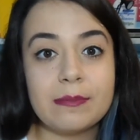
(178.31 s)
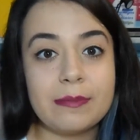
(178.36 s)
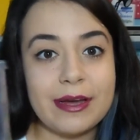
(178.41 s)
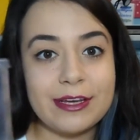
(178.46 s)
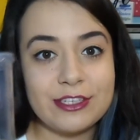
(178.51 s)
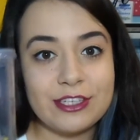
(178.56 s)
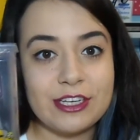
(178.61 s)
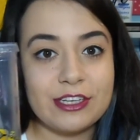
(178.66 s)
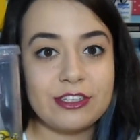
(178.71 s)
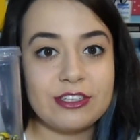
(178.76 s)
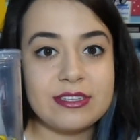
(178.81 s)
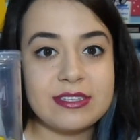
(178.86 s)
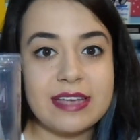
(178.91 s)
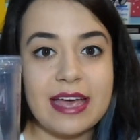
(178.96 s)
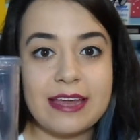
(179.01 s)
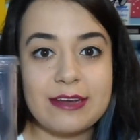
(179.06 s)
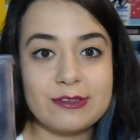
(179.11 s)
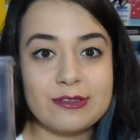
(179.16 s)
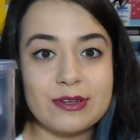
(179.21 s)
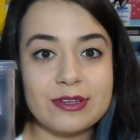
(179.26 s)
Mas, gente,
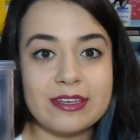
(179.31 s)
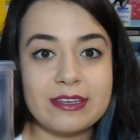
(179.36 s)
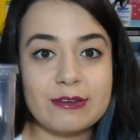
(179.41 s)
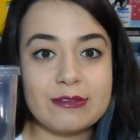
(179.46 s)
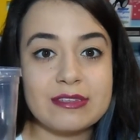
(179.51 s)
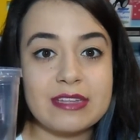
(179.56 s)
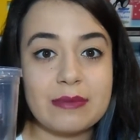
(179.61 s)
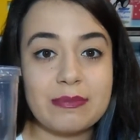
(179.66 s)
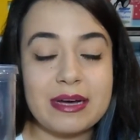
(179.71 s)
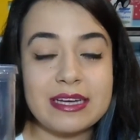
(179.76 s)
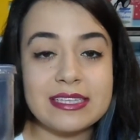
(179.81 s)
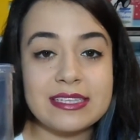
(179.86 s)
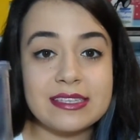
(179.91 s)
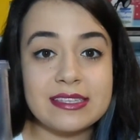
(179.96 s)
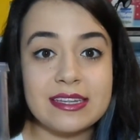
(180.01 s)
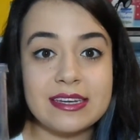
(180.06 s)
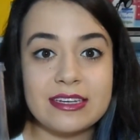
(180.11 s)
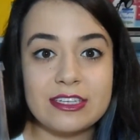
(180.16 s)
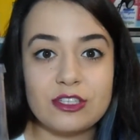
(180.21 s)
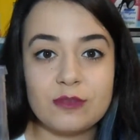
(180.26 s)
sério, isso aqui eu usei
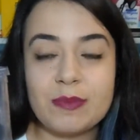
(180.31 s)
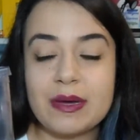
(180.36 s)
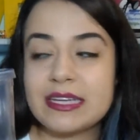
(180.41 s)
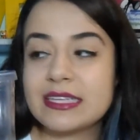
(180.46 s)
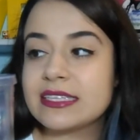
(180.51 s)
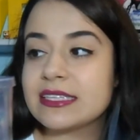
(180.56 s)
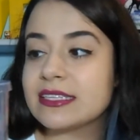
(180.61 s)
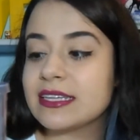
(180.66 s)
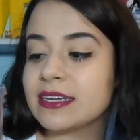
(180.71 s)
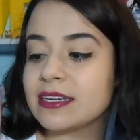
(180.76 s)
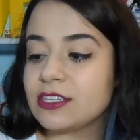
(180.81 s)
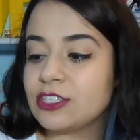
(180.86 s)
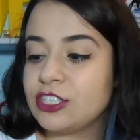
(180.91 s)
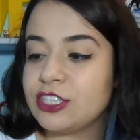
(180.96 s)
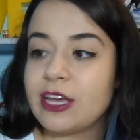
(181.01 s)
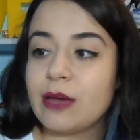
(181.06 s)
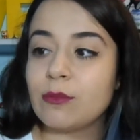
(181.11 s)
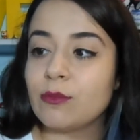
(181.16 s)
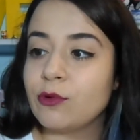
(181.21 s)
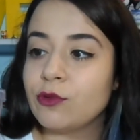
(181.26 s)
bastante,
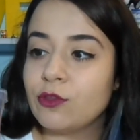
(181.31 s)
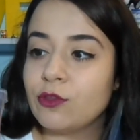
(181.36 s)
bastante e é